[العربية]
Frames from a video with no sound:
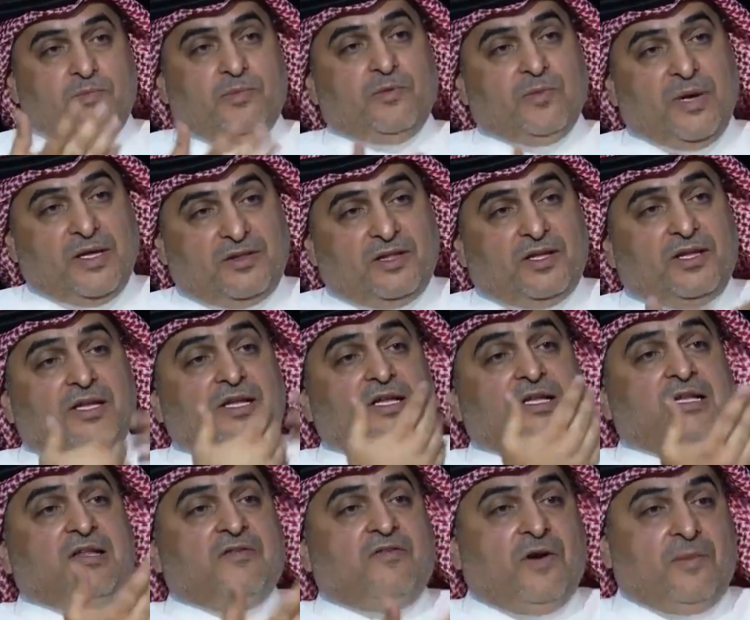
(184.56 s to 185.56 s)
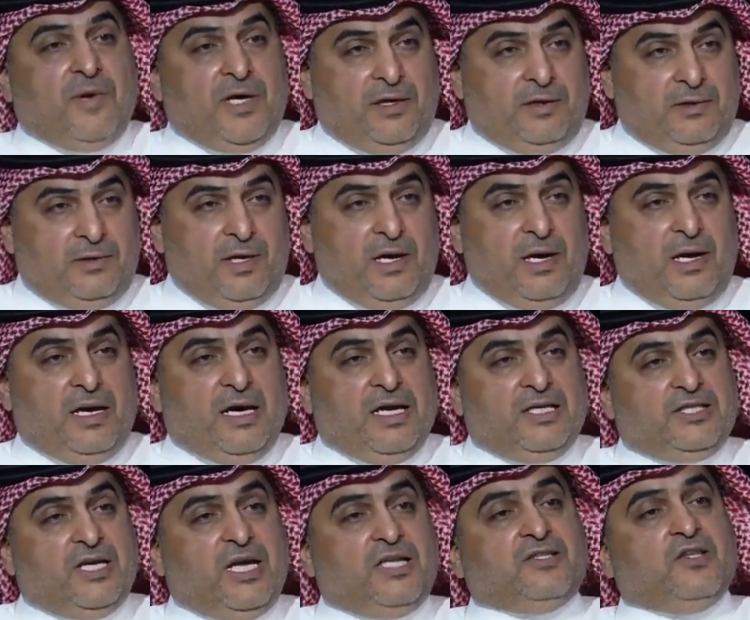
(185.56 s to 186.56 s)
بالمنطق نفهمه احنا
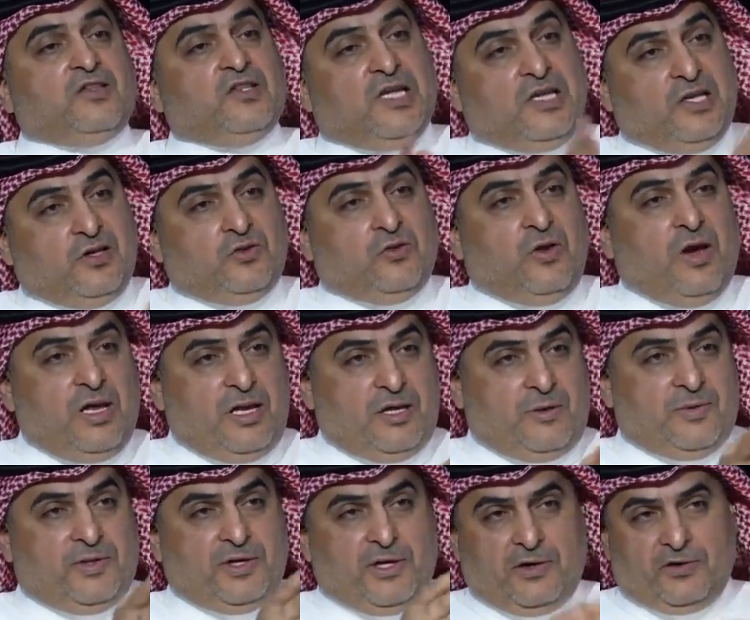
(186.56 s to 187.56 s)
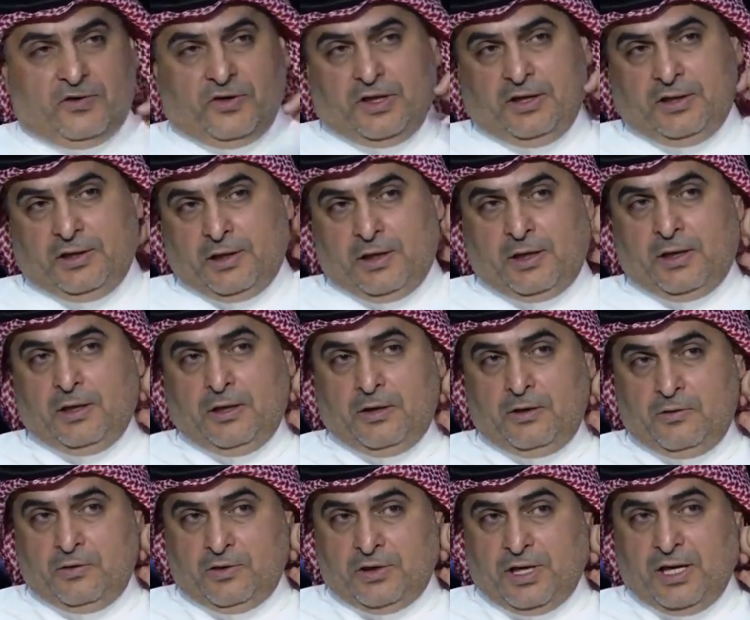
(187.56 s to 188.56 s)
طيب. عشان تسالني سؤالك بالطريقه الصحيحه طيب.
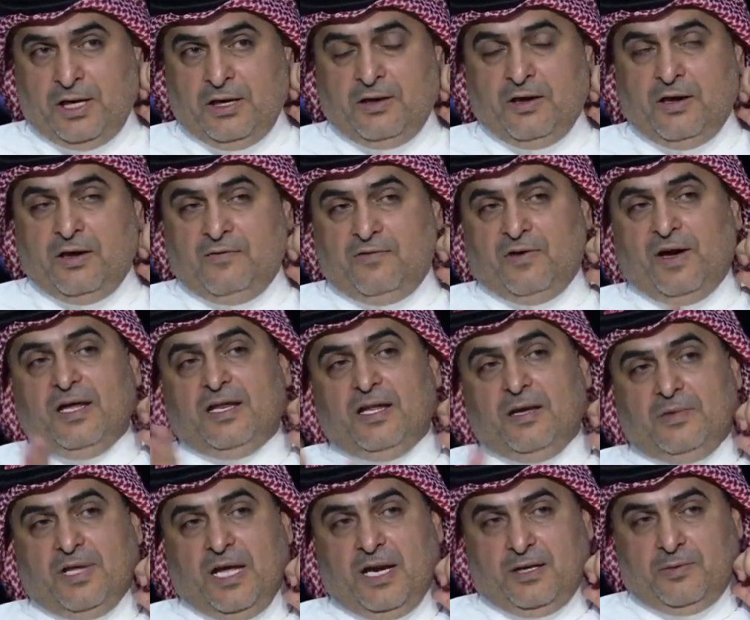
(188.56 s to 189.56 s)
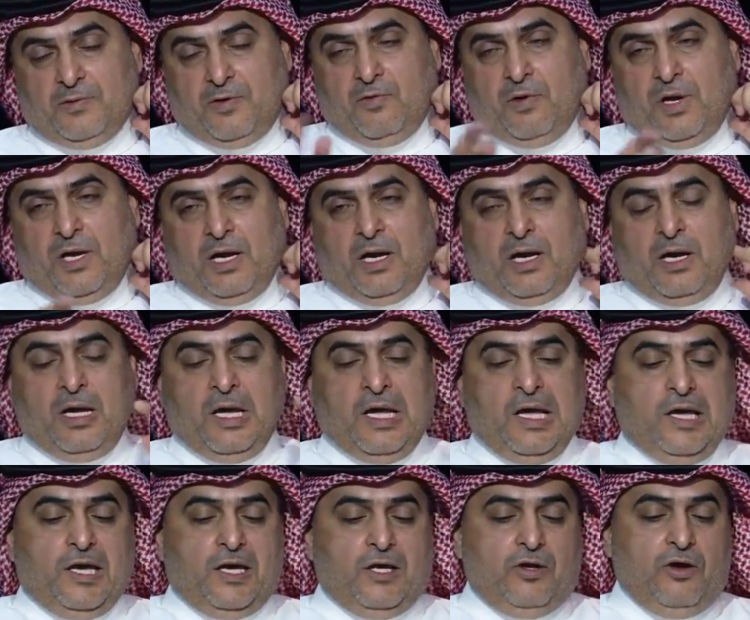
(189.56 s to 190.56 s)
اوكي طيب. فخليني ابدا لك من اولها يب.
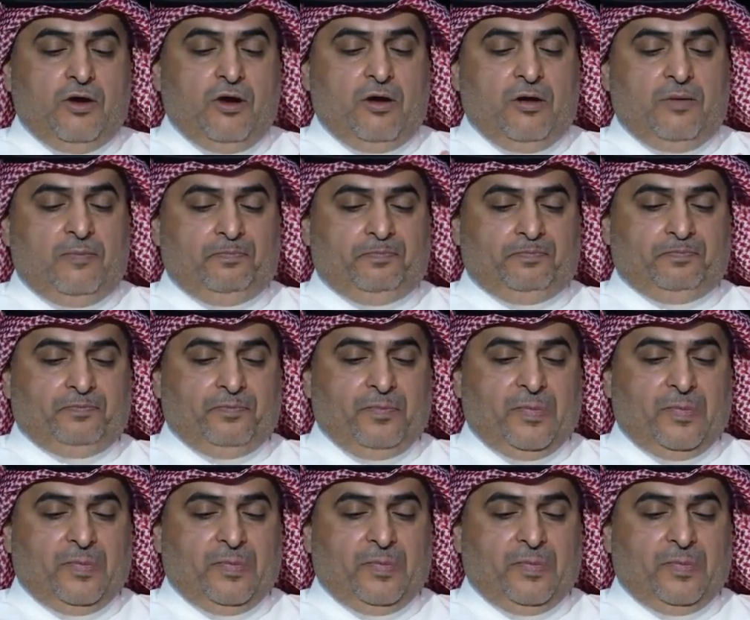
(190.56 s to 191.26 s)
اليوم